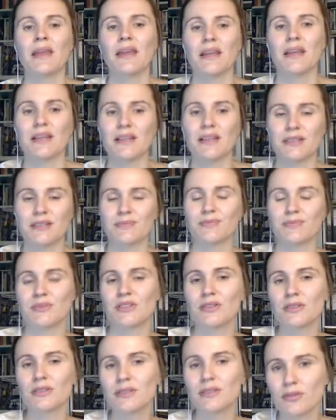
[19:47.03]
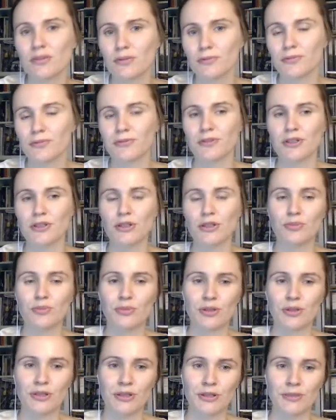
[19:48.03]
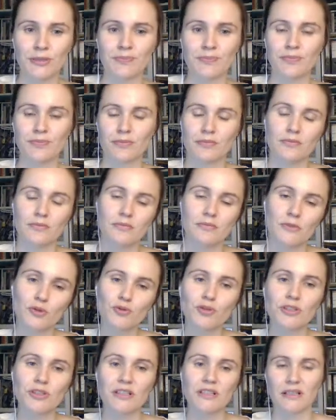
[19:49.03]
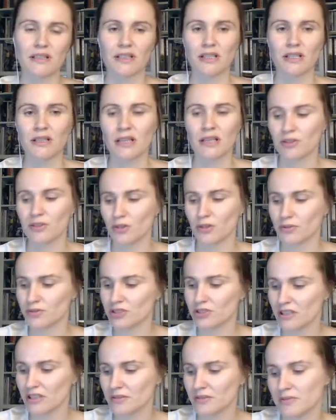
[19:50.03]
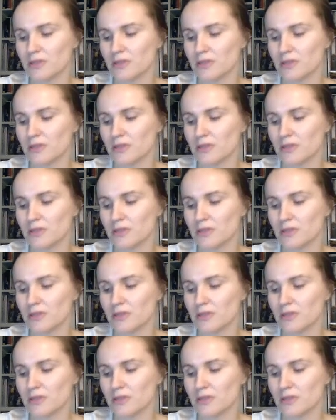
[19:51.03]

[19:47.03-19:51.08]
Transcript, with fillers: E, to są filmy już nie takie najnowsze.